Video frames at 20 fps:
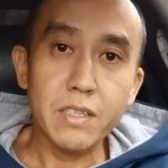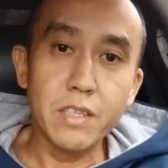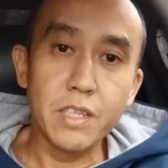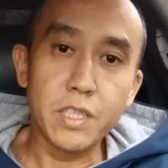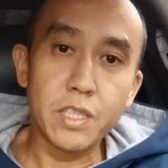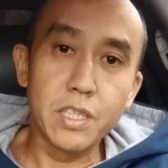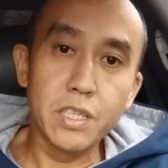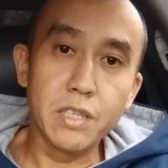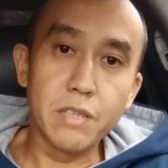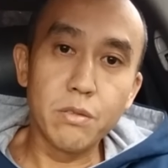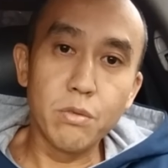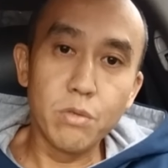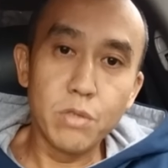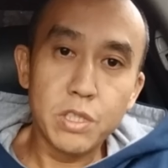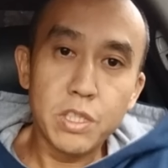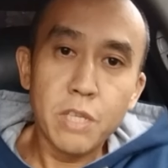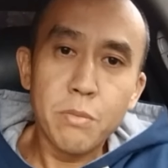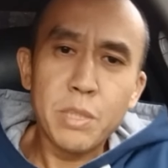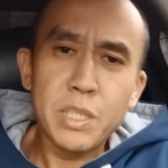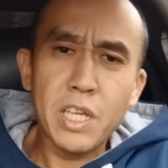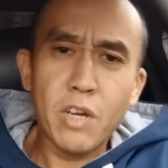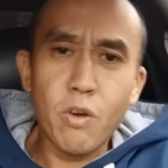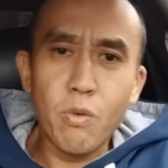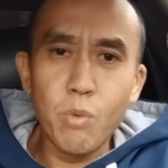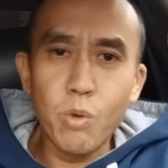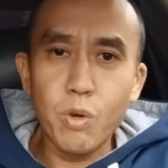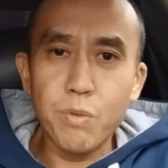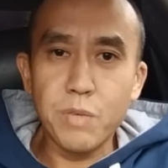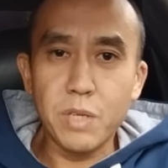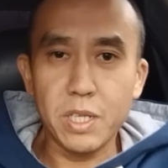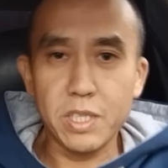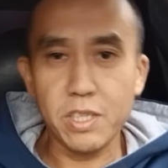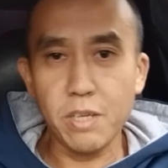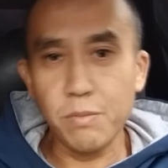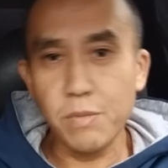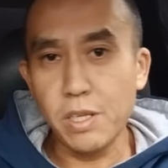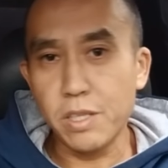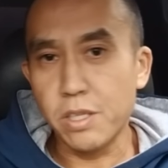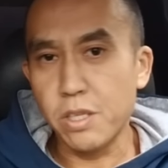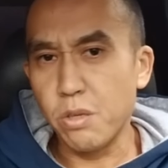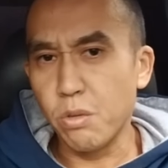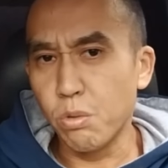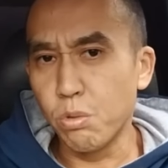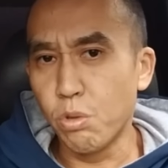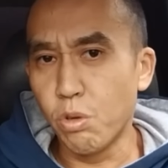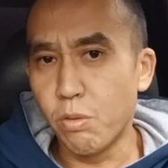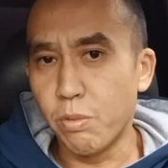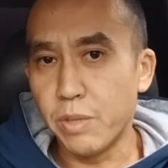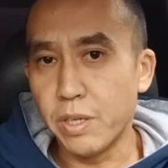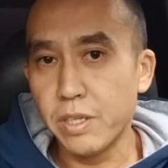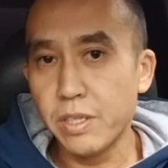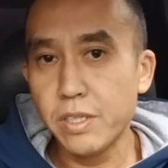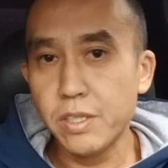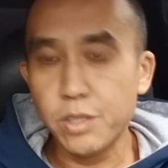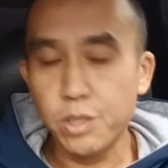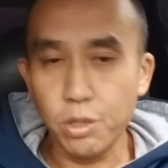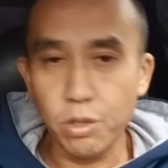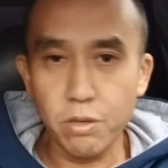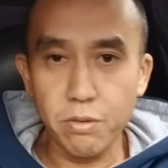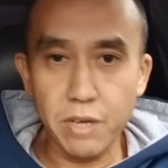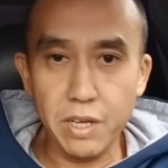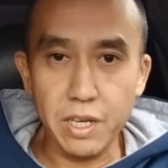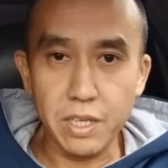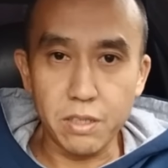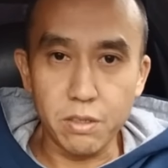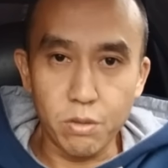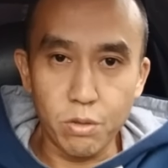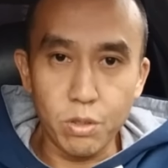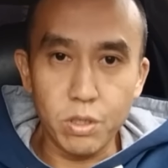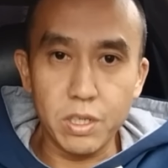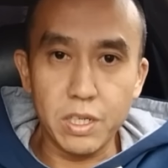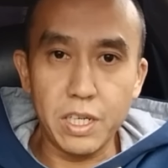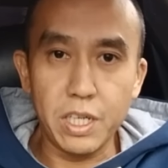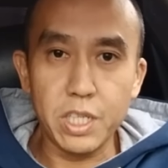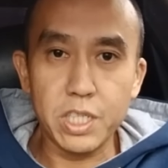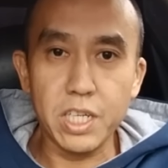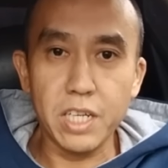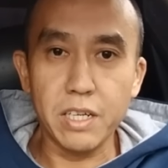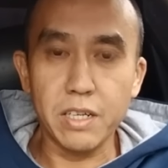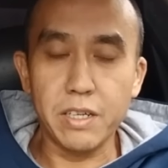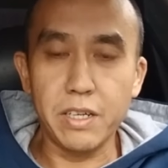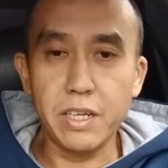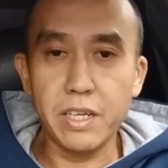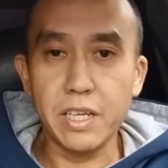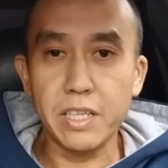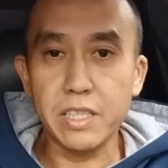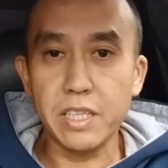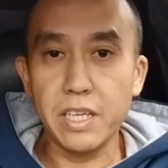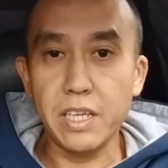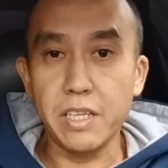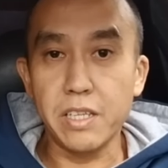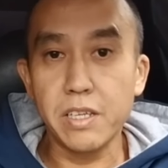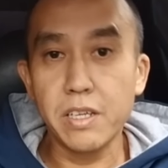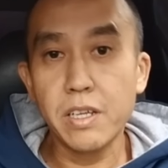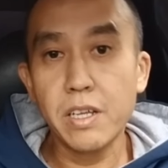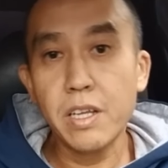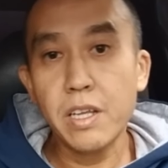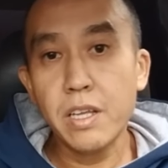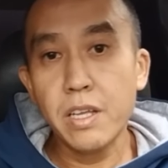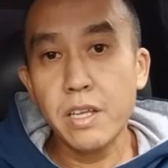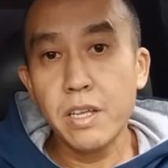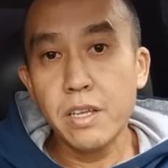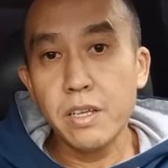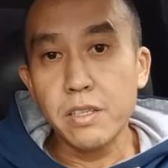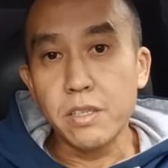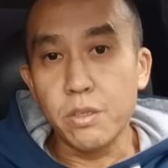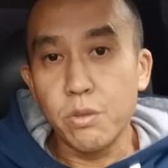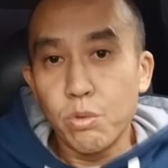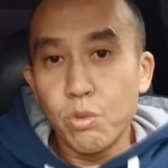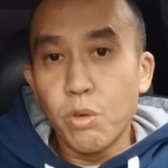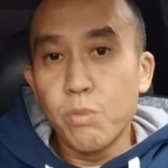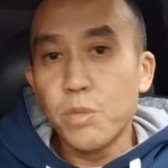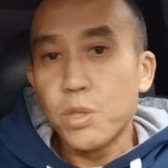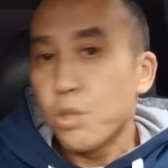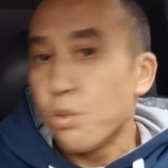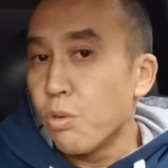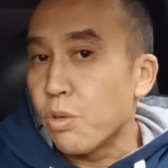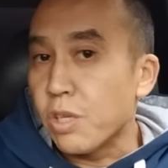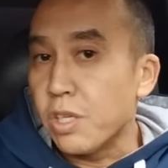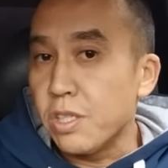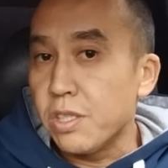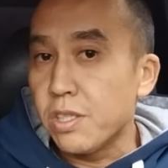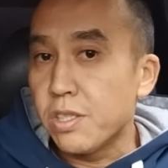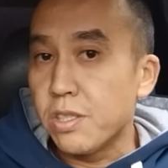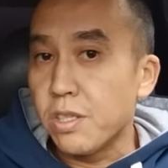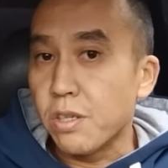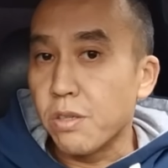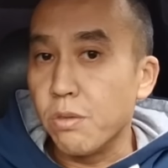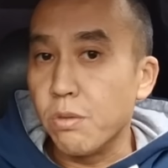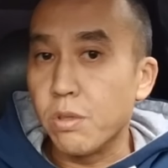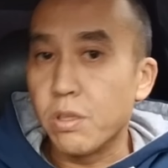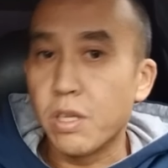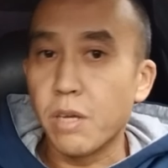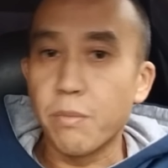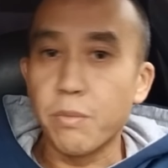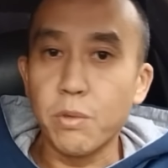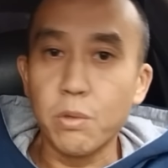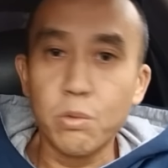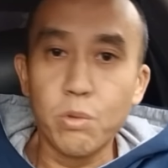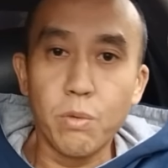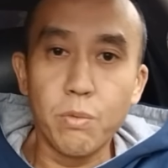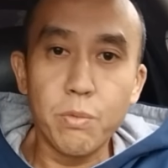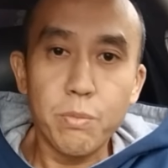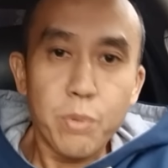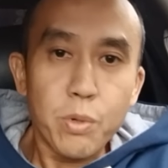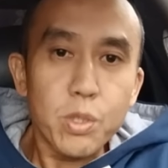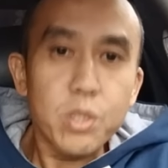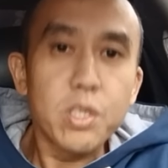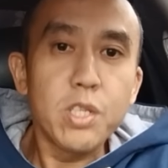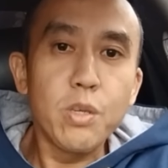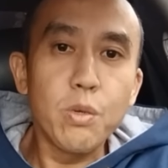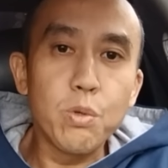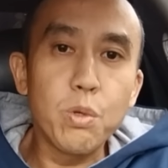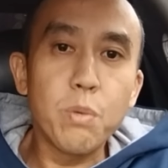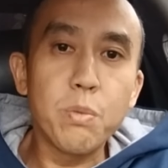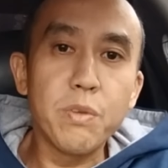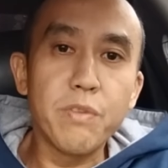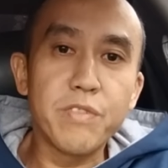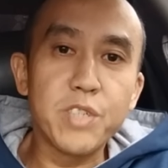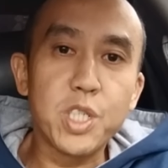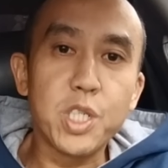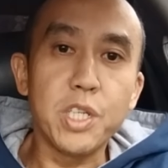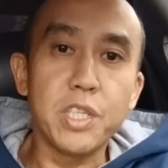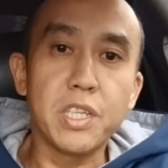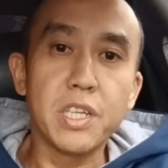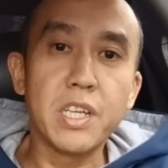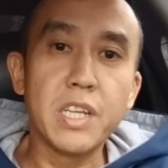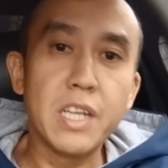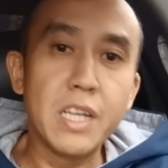Это, ну, на бытовом уровне, на самом деле, это неудобно. Что говорить, гореша, греха таить. Это неудобно шнурки застегнуть, там неудобно, ну, просто неудобно вжить.